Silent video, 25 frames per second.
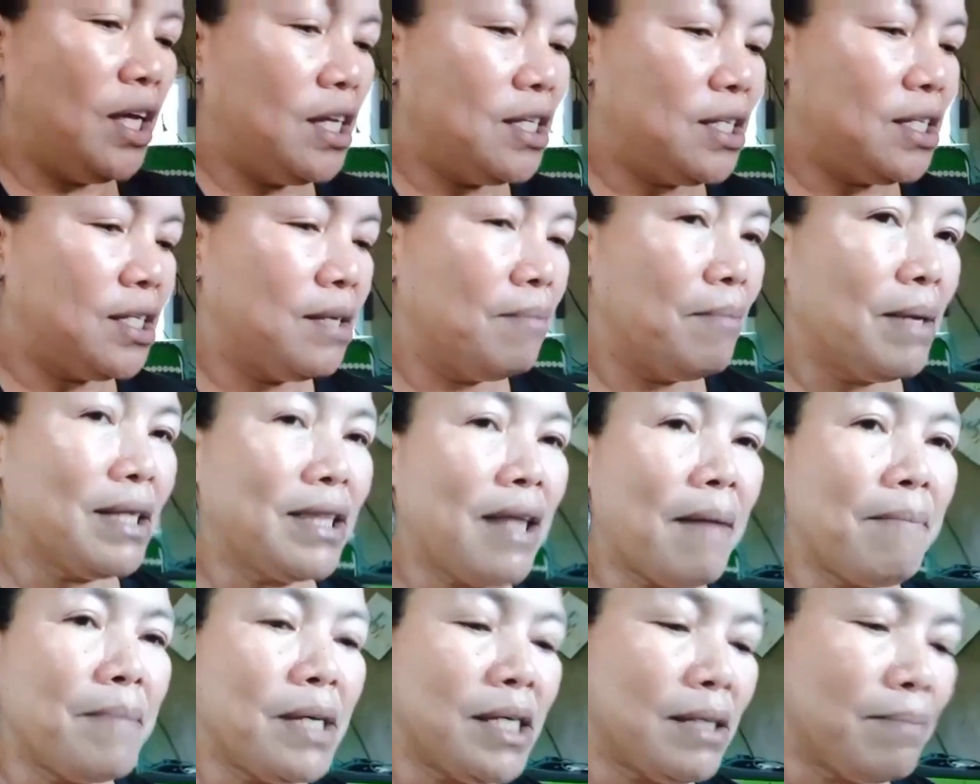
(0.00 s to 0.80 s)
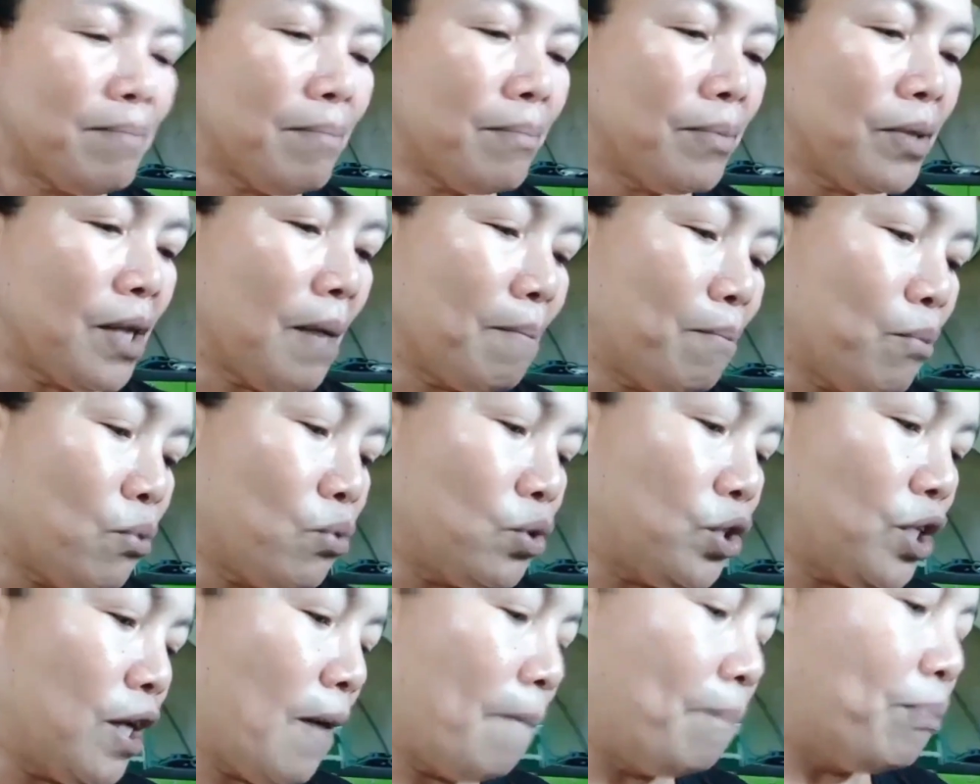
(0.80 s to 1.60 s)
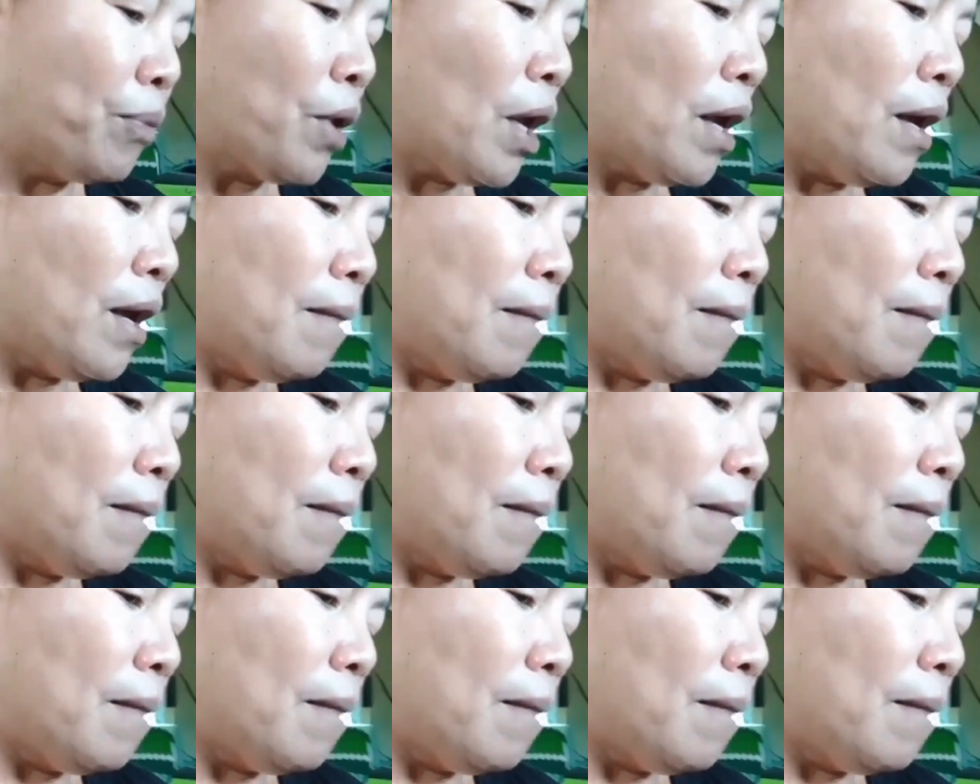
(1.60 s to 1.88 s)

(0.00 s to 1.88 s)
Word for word: is matamis na po siya.